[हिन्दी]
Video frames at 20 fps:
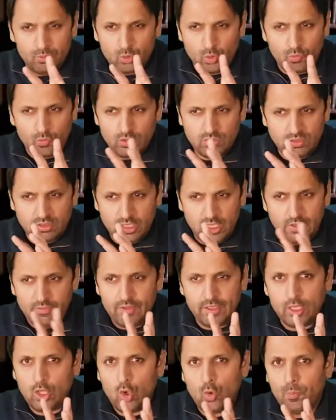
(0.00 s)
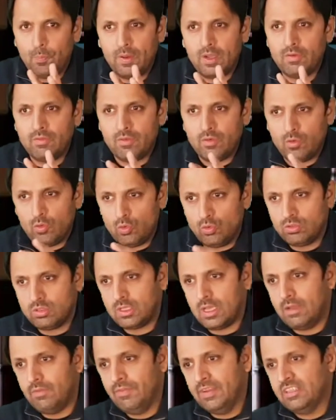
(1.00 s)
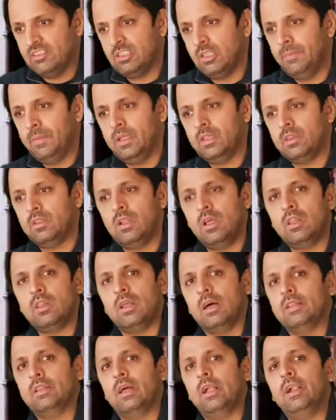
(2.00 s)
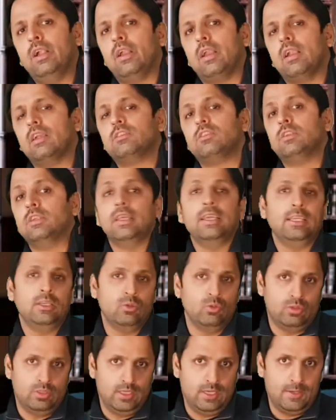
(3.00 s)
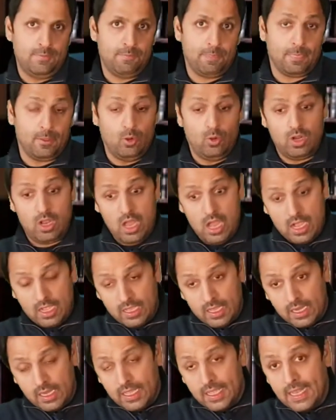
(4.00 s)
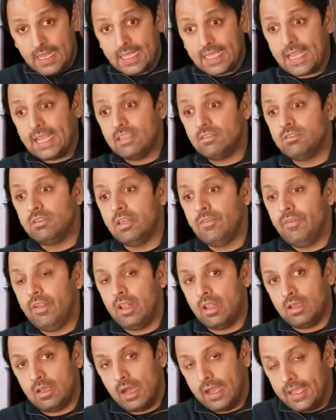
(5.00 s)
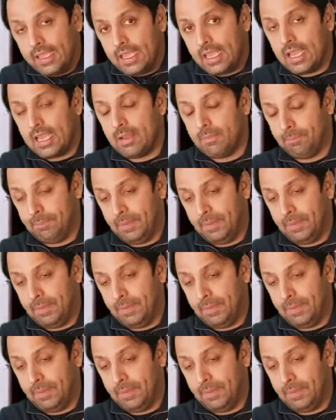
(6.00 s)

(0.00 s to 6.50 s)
तो वो सीवी के ऊपर उसका वैसे भी इतना ज़्यादा इंटरेस्ट नहीं होता और अगर इन केस सीवी लगाई है